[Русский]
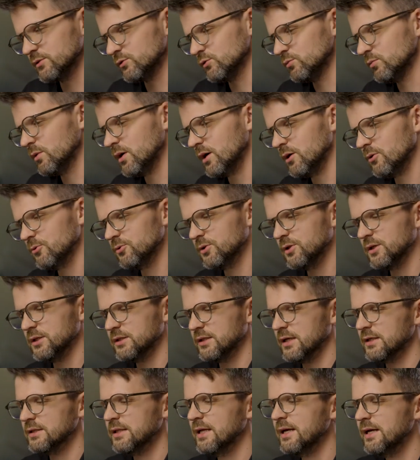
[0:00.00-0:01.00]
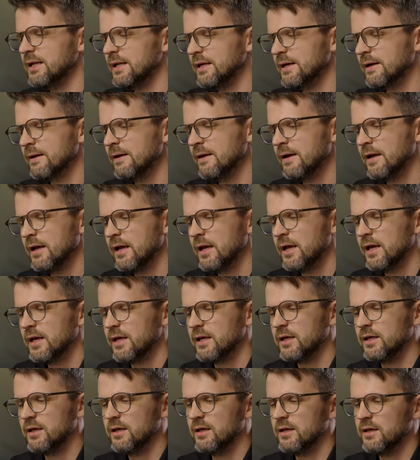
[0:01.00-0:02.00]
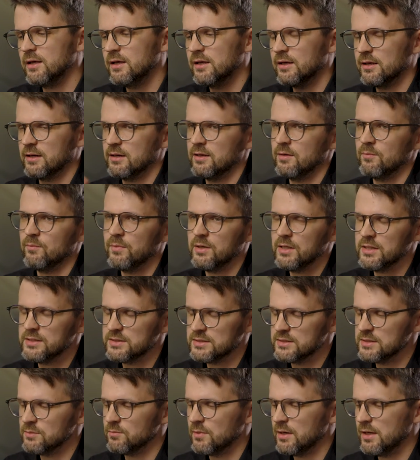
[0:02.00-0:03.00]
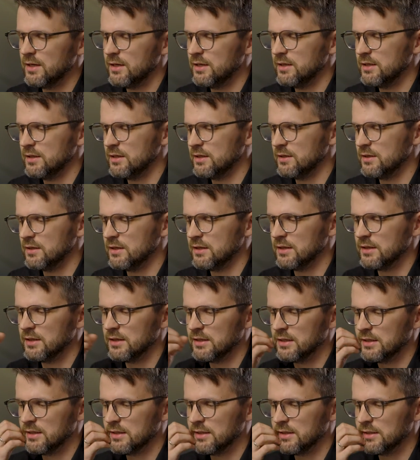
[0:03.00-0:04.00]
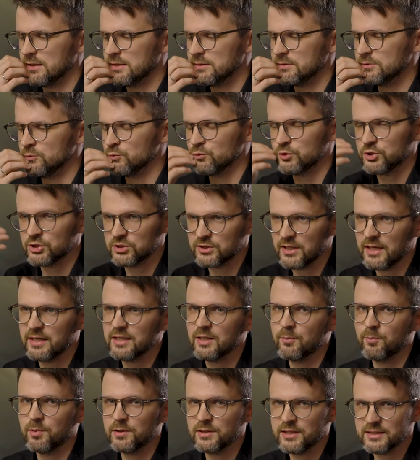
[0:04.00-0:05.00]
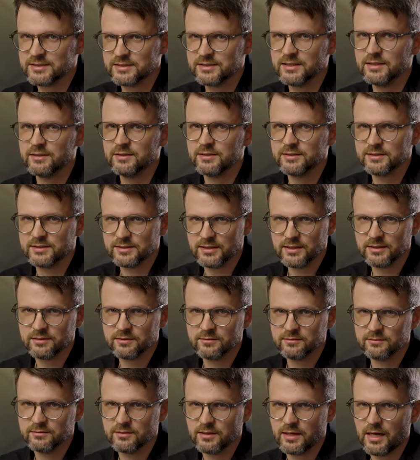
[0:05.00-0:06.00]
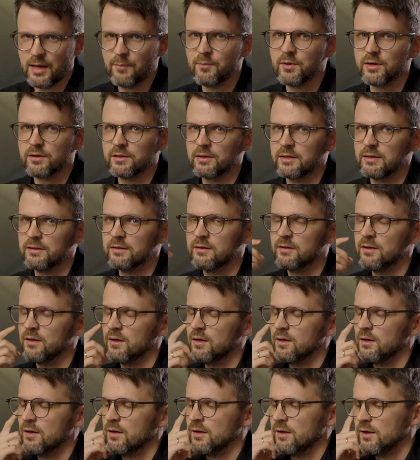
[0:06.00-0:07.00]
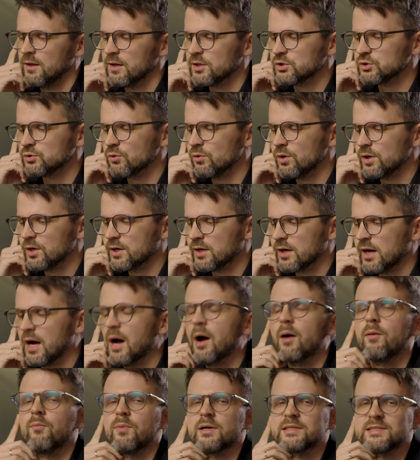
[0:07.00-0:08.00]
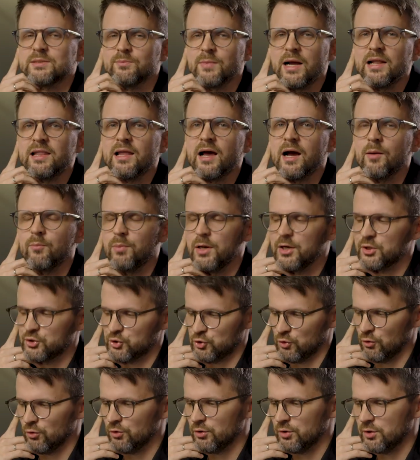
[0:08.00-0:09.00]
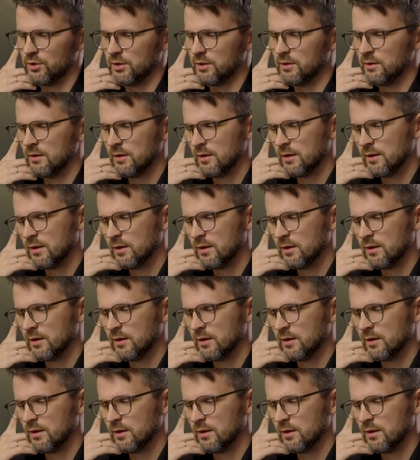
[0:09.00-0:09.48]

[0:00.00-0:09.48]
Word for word: зум-ауты и так далее. И мы снимали, э, ну, считай, на полноценный сет камерный, только максимально облегченный.